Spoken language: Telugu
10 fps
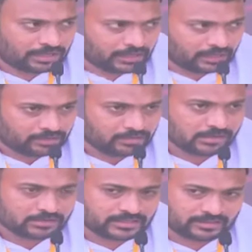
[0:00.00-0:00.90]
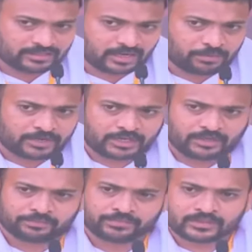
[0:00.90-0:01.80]
అలాగే జనసేన పార్టీ
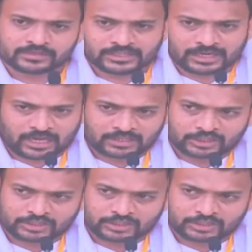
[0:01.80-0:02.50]
జిల్లా